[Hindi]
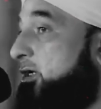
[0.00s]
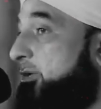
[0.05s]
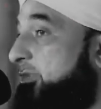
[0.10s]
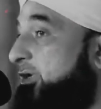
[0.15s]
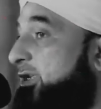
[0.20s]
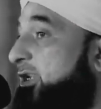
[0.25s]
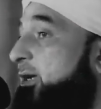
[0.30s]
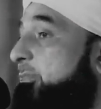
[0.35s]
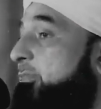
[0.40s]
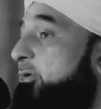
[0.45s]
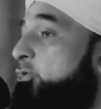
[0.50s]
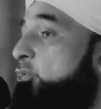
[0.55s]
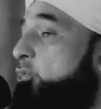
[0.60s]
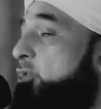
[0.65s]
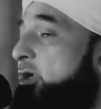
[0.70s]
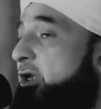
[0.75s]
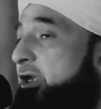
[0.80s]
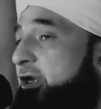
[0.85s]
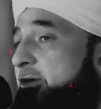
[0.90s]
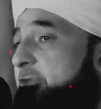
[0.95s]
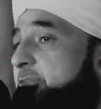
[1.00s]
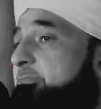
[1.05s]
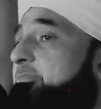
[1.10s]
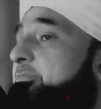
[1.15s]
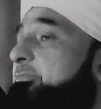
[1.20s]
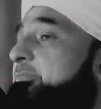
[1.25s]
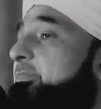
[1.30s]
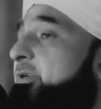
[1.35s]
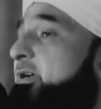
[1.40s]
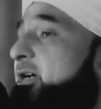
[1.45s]
कबीला बनु
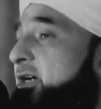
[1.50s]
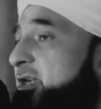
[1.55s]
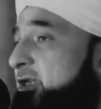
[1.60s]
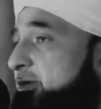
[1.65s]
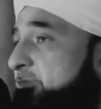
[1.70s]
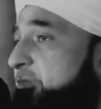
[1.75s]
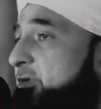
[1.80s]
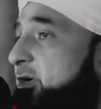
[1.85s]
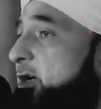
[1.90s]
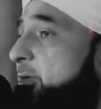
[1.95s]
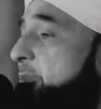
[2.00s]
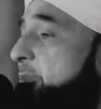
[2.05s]
कल्ब अरब